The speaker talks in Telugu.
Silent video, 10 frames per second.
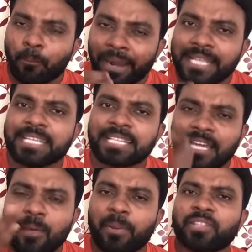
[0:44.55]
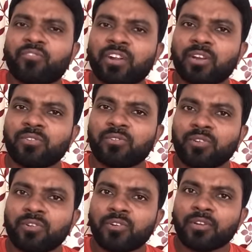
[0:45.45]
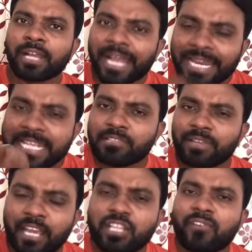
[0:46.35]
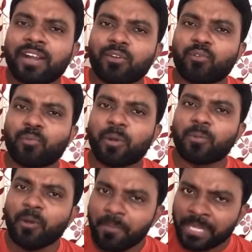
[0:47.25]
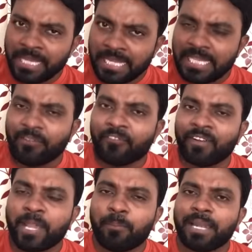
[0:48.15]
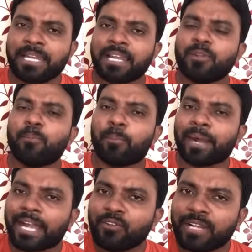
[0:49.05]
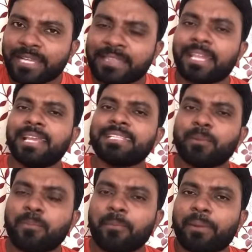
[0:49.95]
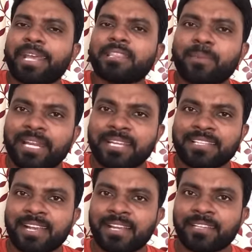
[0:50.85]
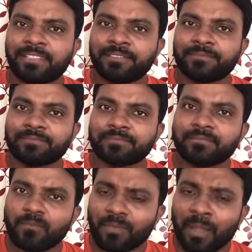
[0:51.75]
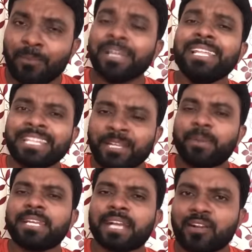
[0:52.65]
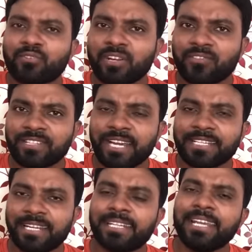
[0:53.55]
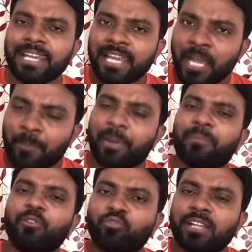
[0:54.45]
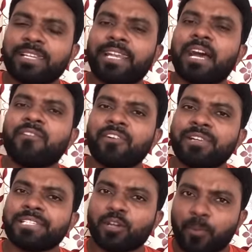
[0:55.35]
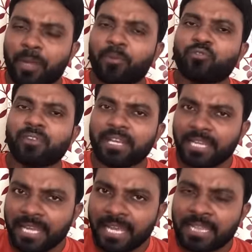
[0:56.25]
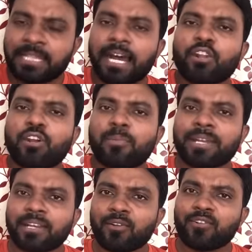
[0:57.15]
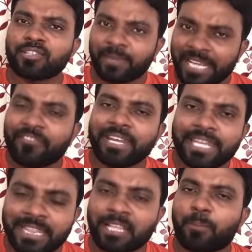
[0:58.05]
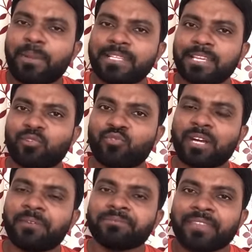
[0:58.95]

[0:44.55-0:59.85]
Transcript: బాధ్యత గల ప్రతి ఒక్కడు కనీసం ఏదో ఒక రూపంలో ఇది వైఫల్యాలను పక్కనకి తెలియజెప్పే ప్రయత్నమైనా చేయాలి మళ్ళీ రిపీట్ కాకుండా ఉండాలి అంటే ప్రభుత్వాలు ఎలా వ్యవహరించాలో ప్రభుత్వాన్ని దారిలో పెట్టడం కోసమైనా ఇవన్నీ తప్పనిసరి కూడా